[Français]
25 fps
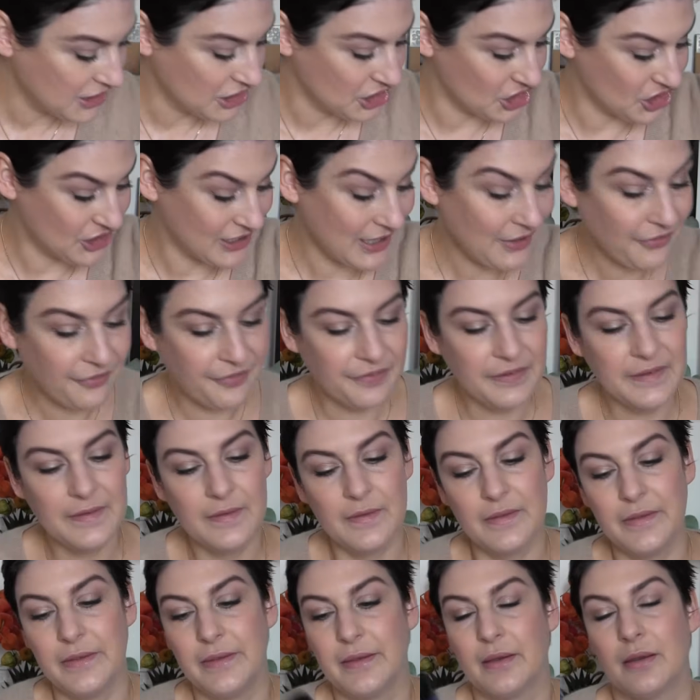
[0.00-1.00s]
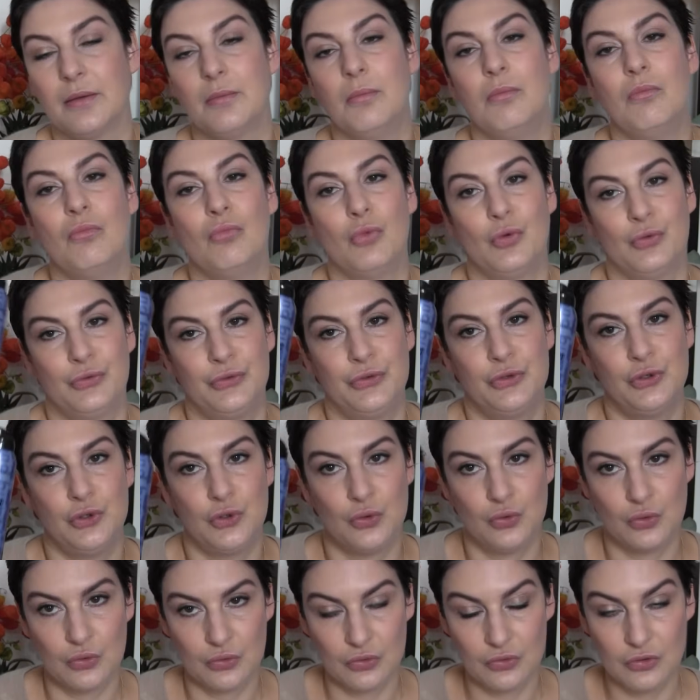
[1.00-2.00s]
J'ai fini, mon
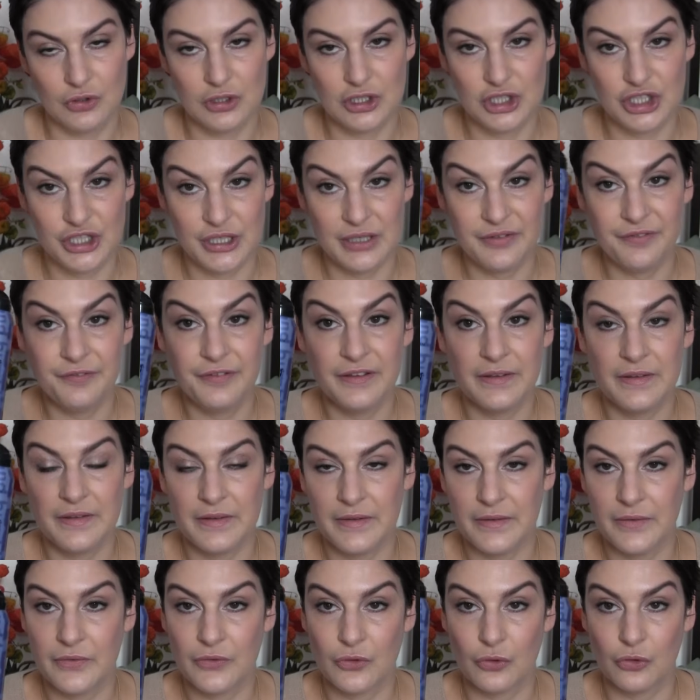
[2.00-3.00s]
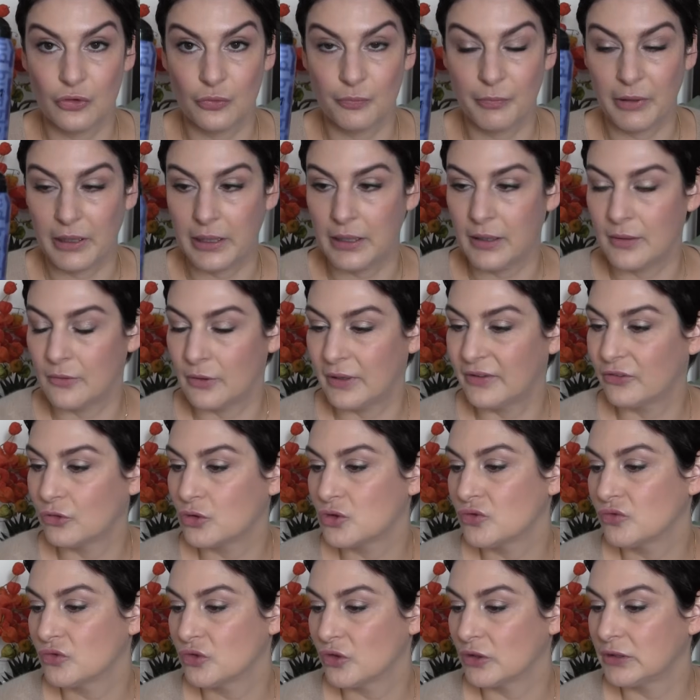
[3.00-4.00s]
Dieu, j'ai fini ce spray. Alors, est-ce
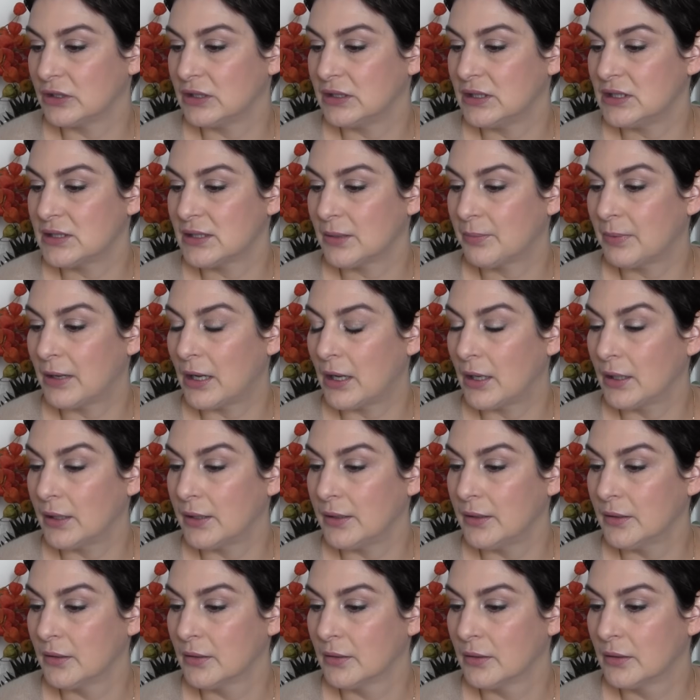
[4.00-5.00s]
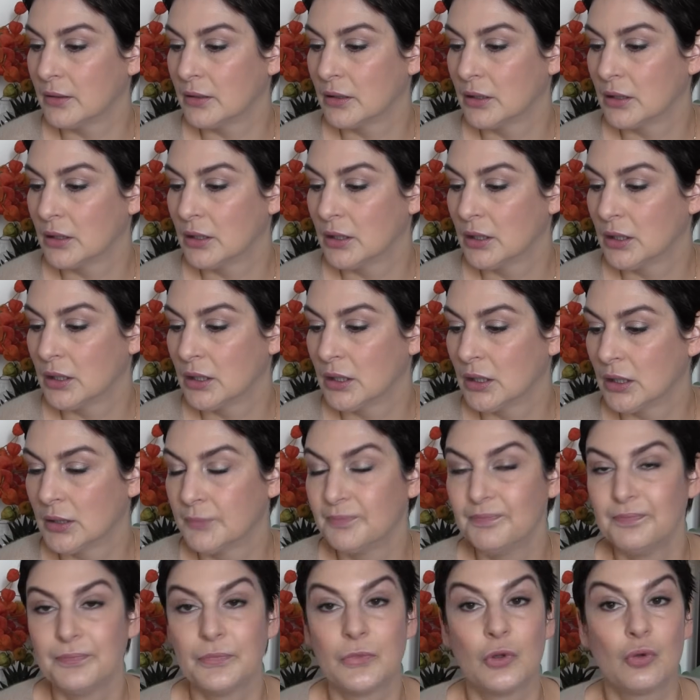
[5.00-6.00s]
que je vous en ai déjà parlé
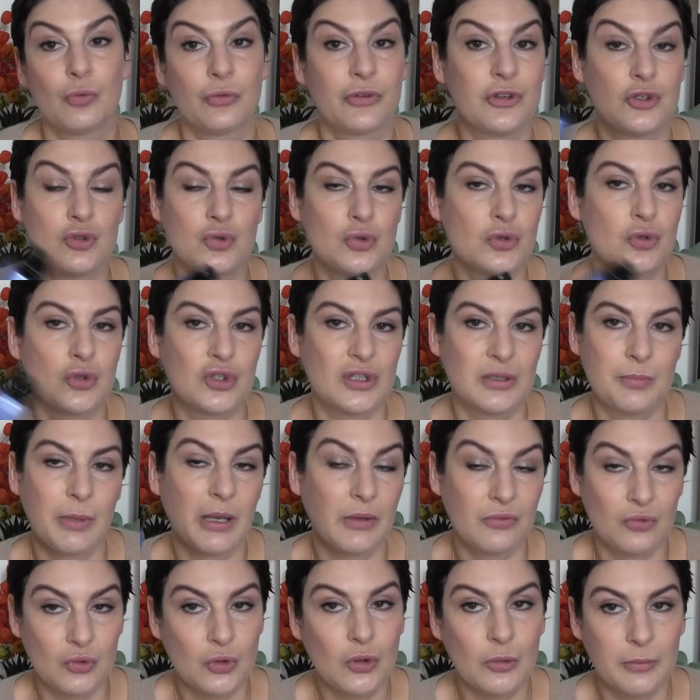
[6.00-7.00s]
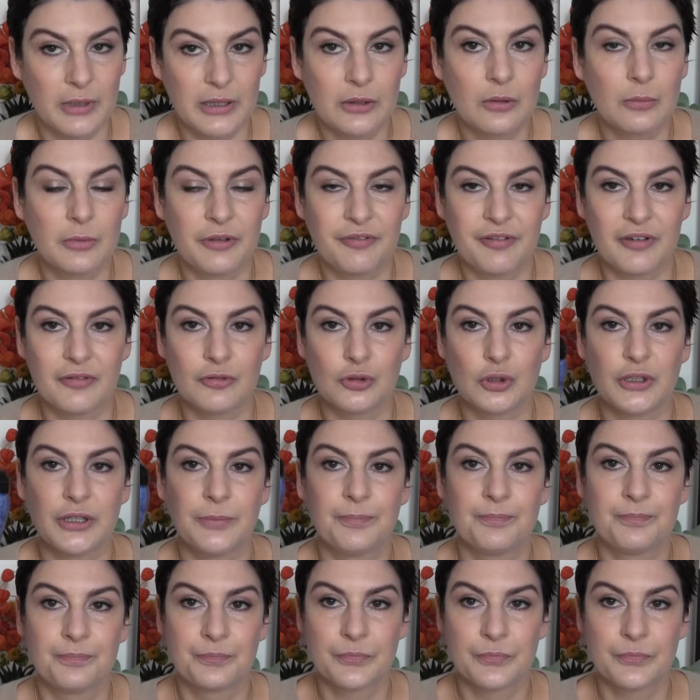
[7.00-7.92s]
Non, c'est juste que j'ai prévu de le mettre dans mes favoris.